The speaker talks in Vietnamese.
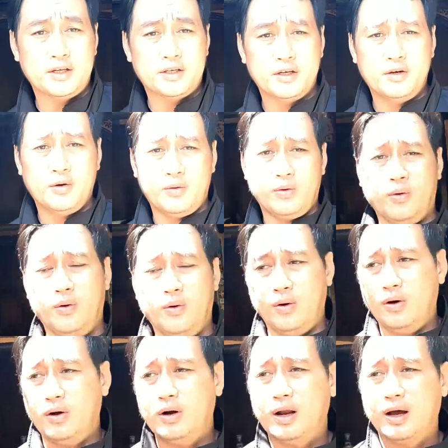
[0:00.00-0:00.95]
search trên
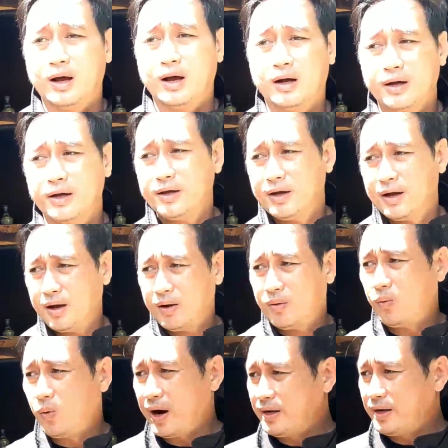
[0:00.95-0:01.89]
Google là cái
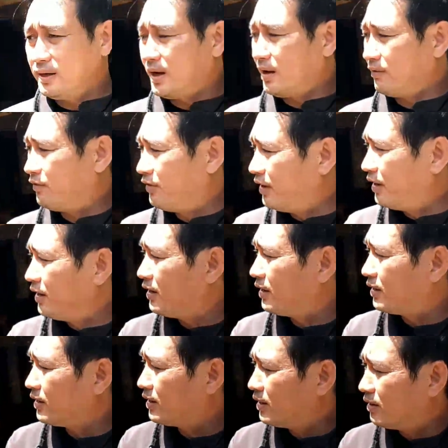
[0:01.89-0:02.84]
à, quán cà
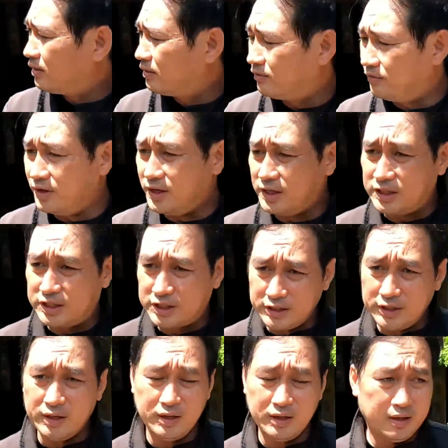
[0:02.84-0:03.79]
phê vườn
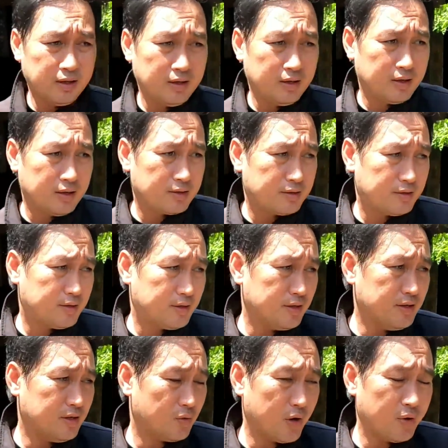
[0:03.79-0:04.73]
xưa
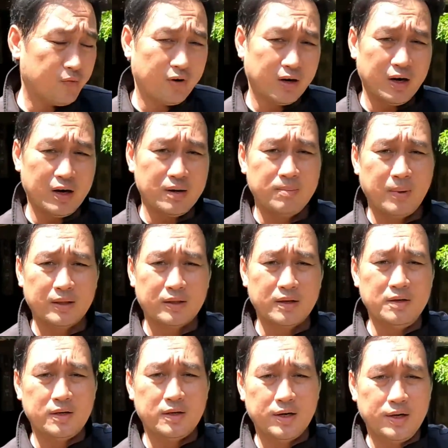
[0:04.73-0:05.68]
trên đường Nguyễn Văn Linh mà
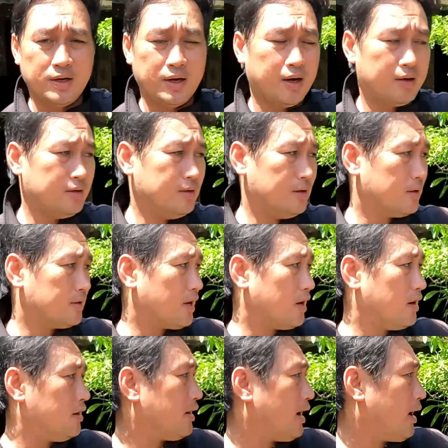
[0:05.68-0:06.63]
từ cái à, đường
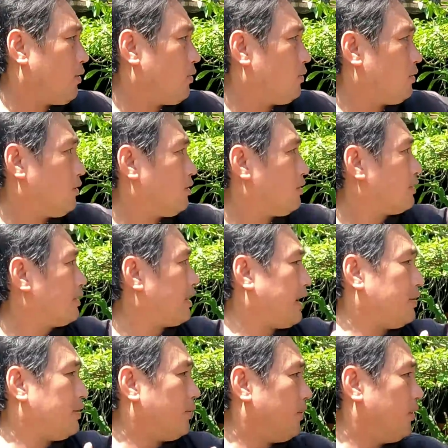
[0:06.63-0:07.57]
Trần Hưng Đạo
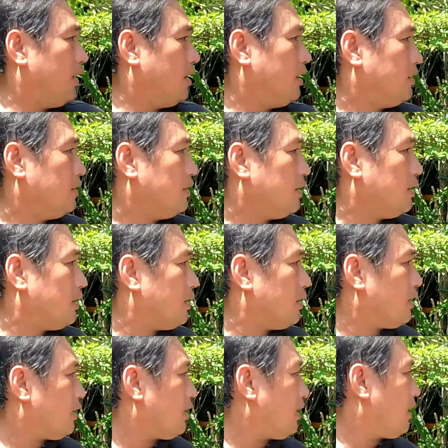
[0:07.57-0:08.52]
chạy vô
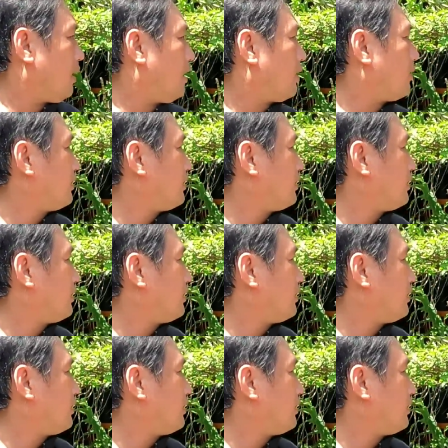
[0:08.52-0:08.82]
à,